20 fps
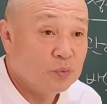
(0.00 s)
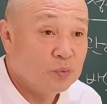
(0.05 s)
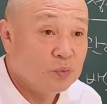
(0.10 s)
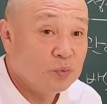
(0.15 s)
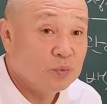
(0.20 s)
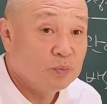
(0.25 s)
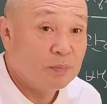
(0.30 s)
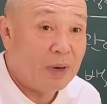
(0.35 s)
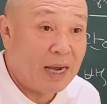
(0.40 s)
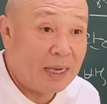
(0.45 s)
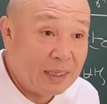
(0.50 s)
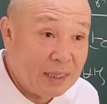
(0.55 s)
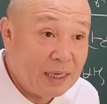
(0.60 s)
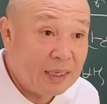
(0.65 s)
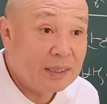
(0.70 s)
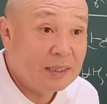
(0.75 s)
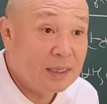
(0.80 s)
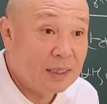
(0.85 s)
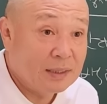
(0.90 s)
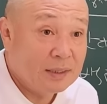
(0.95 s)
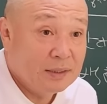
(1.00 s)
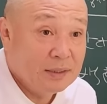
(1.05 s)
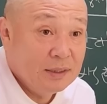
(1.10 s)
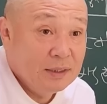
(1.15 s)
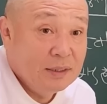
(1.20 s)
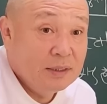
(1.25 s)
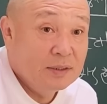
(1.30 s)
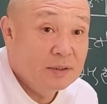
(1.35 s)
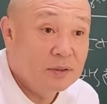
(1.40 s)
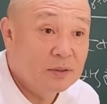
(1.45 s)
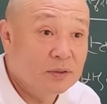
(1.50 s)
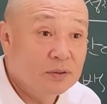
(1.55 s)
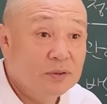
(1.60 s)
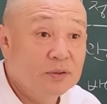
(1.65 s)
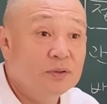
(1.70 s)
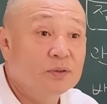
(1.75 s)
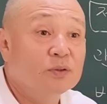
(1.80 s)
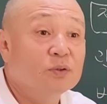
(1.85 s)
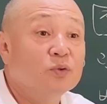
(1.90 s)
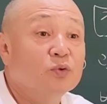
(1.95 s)
마약이라든지 이런
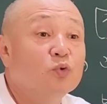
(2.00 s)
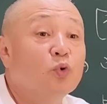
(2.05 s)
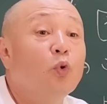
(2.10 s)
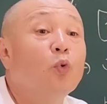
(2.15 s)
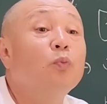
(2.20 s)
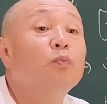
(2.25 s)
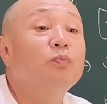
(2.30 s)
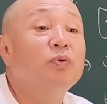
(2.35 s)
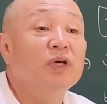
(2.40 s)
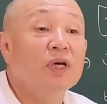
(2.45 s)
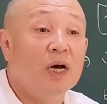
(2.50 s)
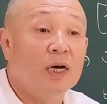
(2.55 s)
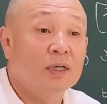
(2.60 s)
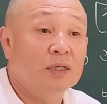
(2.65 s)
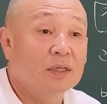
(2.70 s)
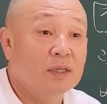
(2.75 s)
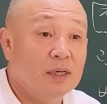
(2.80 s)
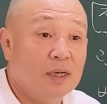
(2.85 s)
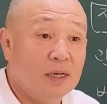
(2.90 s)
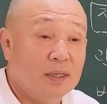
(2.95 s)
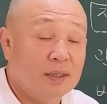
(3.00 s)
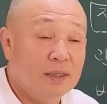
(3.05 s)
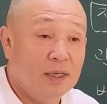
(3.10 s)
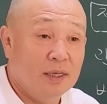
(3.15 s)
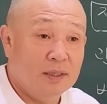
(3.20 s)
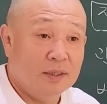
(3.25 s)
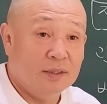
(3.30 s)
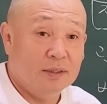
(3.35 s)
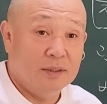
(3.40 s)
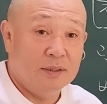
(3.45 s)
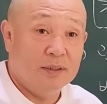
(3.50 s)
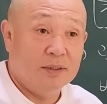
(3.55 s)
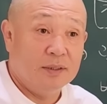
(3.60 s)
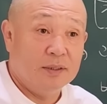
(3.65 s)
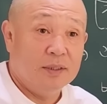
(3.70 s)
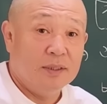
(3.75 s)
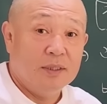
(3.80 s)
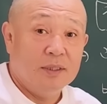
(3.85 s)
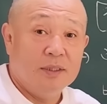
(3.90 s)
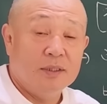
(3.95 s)
거는 도피하는 거야 내
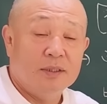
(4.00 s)
그